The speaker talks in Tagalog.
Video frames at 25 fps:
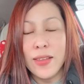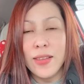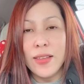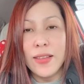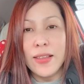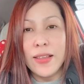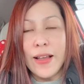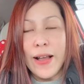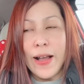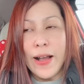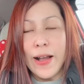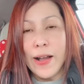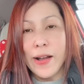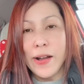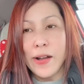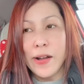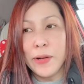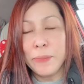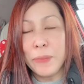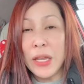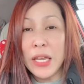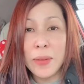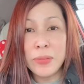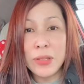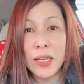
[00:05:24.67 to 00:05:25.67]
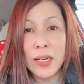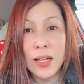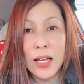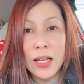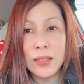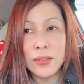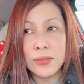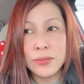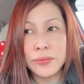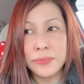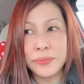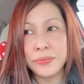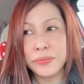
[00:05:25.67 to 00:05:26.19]
Uh, mahirap
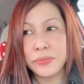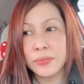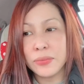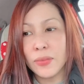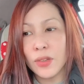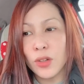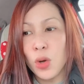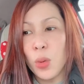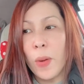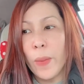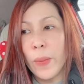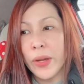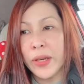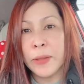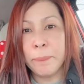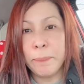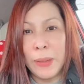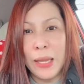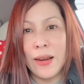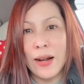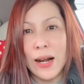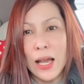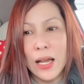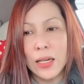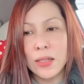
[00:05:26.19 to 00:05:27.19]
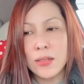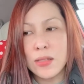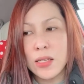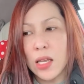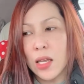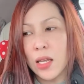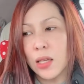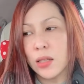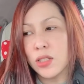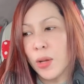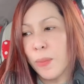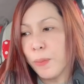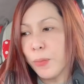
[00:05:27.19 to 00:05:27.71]
talagang gumawa ng pera
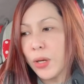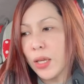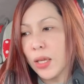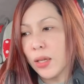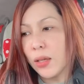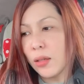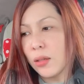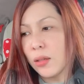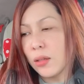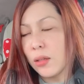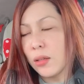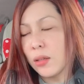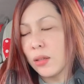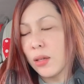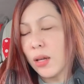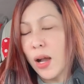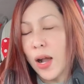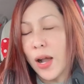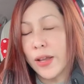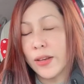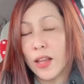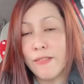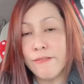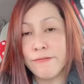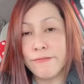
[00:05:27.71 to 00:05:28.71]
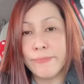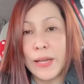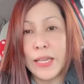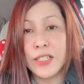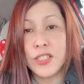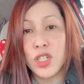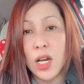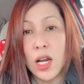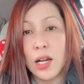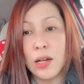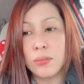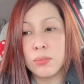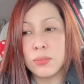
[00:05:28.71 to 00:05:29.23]
kasi syempre, I love my
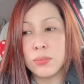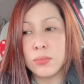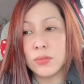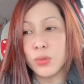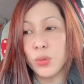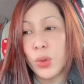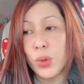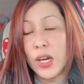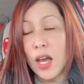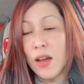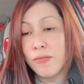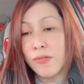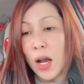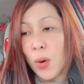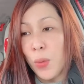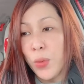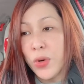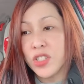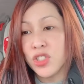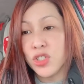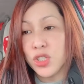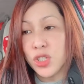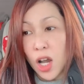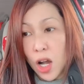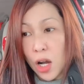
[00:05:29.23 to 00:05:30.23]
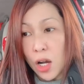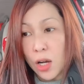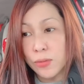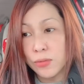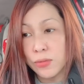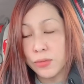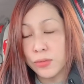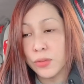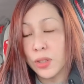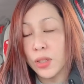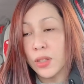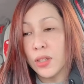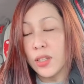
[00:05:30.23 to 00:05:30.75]
job. We love our job
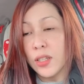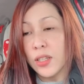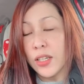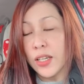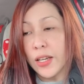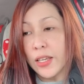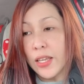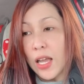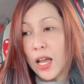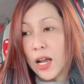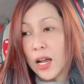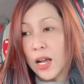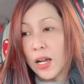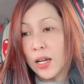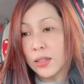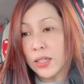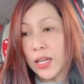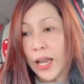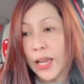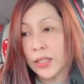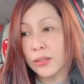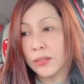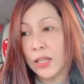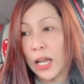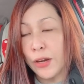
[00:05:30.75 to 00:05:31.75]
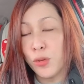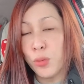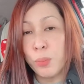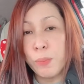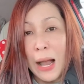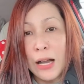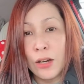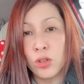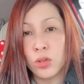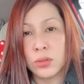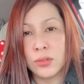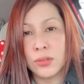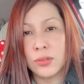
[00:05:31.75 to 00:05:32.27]
kaya kahit gaanong
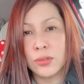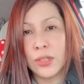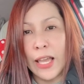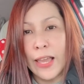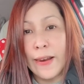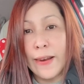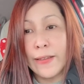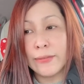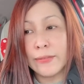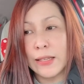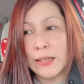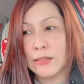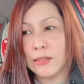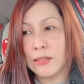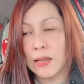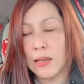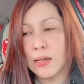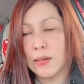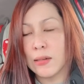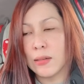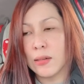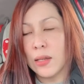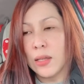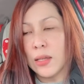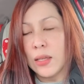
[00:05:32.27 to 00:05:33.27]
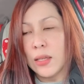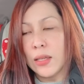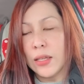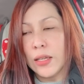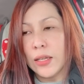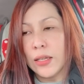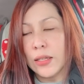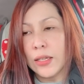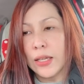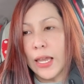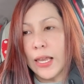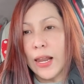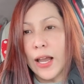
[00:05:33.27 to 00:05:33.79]
pagod, kailangan tiisin.
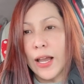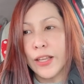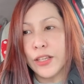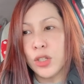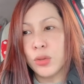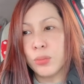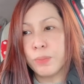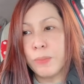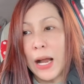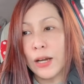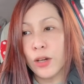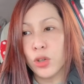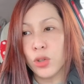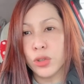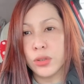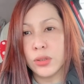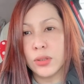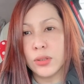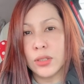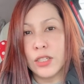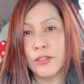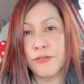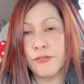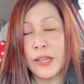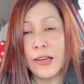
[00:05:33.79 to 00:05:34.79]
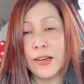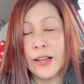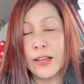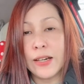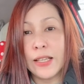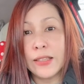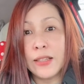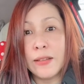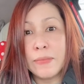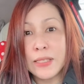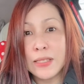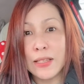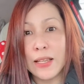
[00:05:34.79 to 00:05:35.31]
Kailangan yung pagod, i-feel lang
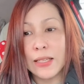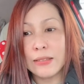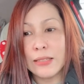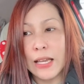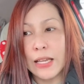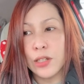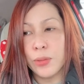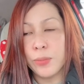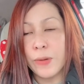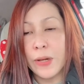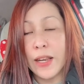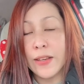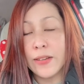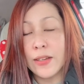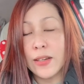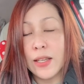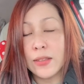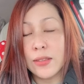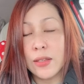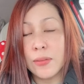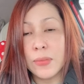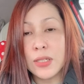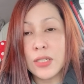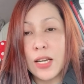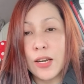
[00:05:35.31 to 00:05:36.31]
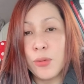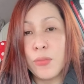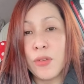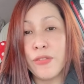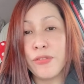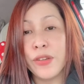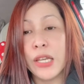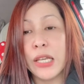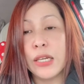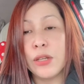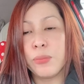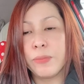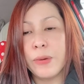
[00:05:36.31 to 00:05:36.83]
natin masaya tayo para hindi natin masyado
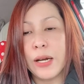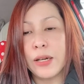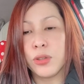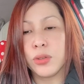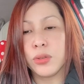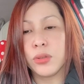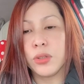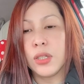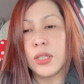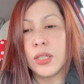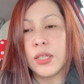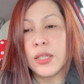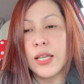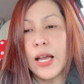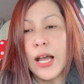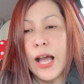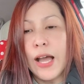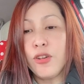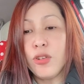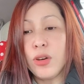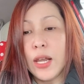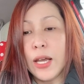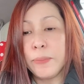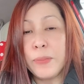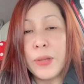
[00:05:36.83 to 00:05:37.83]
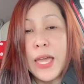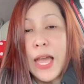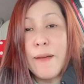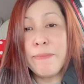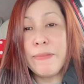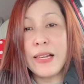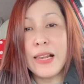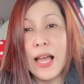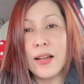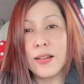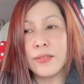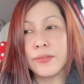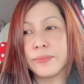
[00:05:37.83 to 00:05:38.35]
ma-feel yung pagod. Ano lang, be
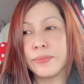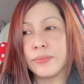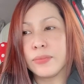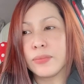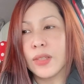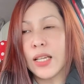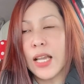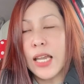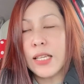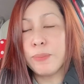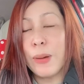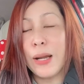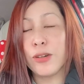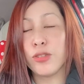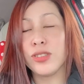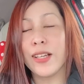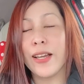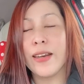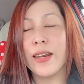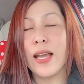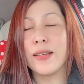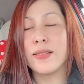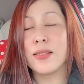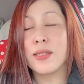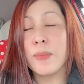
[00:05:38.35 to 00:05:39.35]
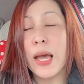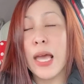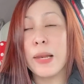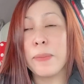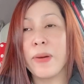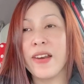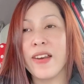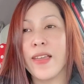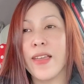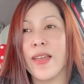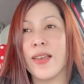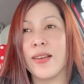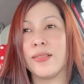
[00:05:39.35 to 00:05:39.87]
happy lang. Kahit pagod ka na, smile
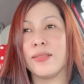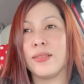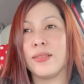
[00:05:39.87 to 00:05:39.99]
pa rin,